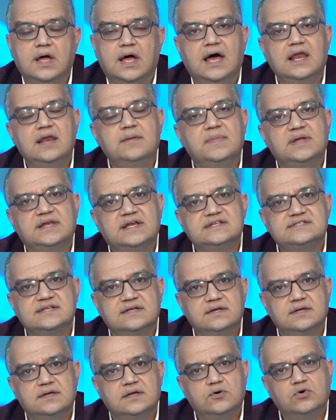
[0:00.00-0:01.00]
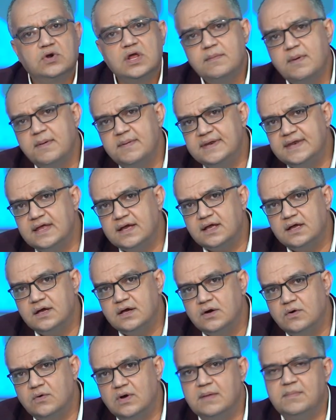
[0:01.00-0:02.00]
هل المدرسه قريبه منك
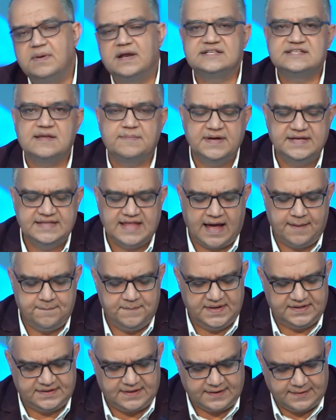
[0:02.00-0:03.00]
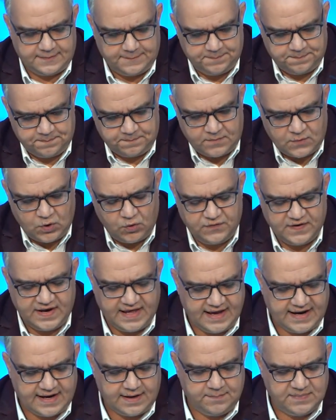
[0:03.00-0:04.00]
ولا المدرسه بعيده عن بيتك وفي
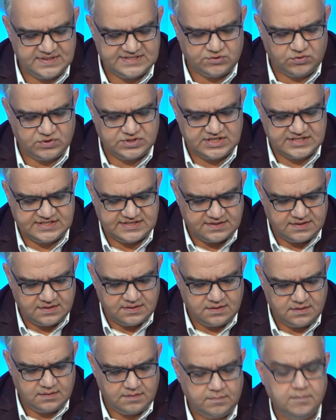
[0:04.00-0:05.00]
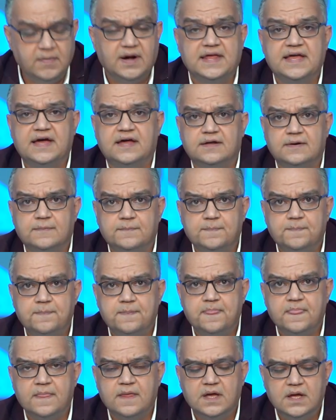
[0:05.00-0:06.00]
الاخر بيست ويشز ماريانا
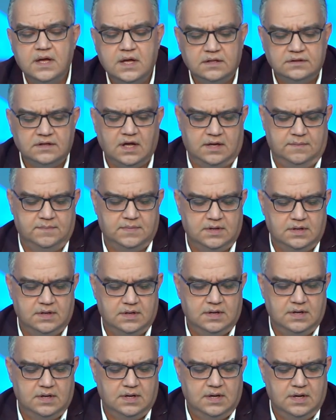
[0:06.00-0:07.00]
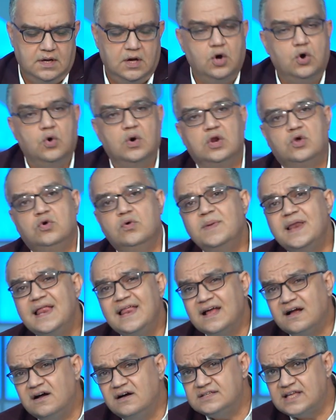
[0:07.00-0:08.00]
طيب هو الجمله
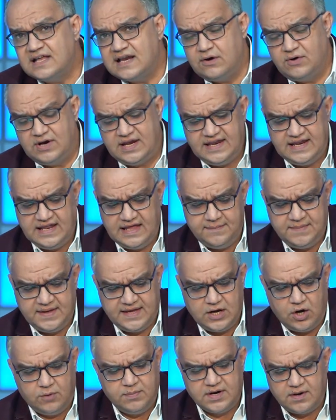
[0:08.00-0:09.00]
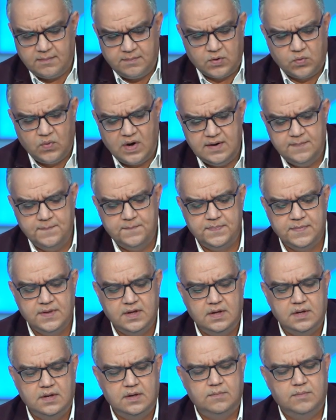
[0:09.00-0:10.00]
القطعه الاولانيه اللي هي متجاوبه نمبر 1
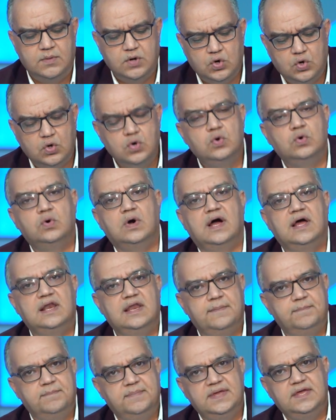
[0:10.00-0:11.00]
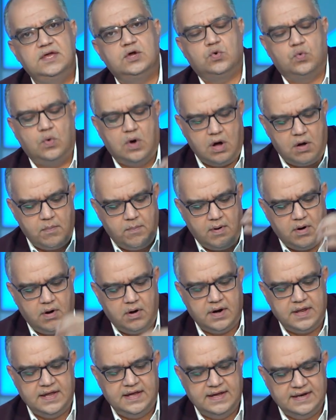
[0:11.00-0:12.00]
بيقول له اهلا بيك
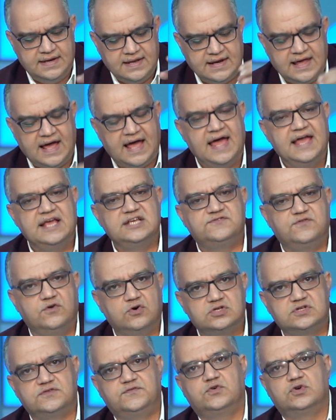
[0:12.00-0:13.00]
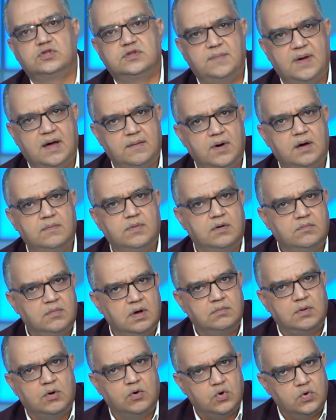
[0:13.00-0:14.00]
واخباري ان انا عايش في اوكسفورد مع بابا
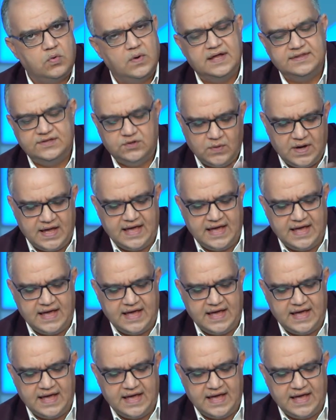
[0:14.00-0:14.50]
وماما واخواتي